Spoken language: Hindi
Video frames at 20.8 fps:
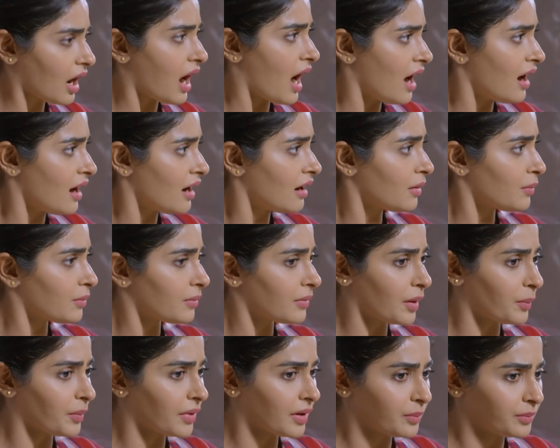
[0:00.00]
हाँ
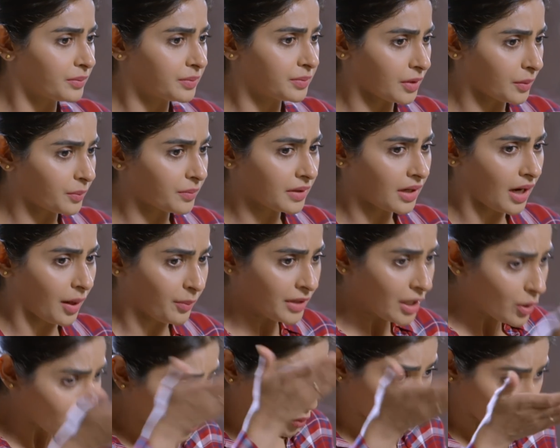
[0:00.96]
अब,
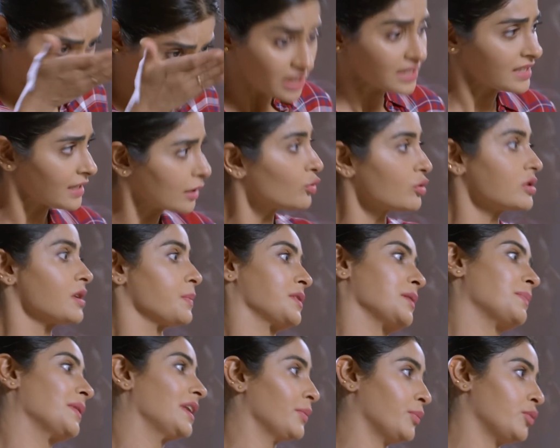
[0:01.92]
हमने उन्हीं से ही तो
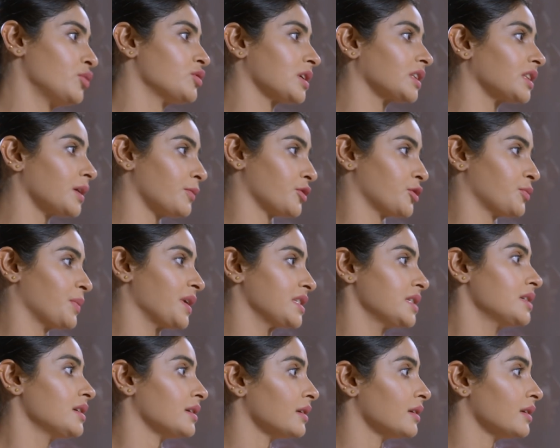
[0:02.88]
सबसे पहले पूछा था पुष्पा जी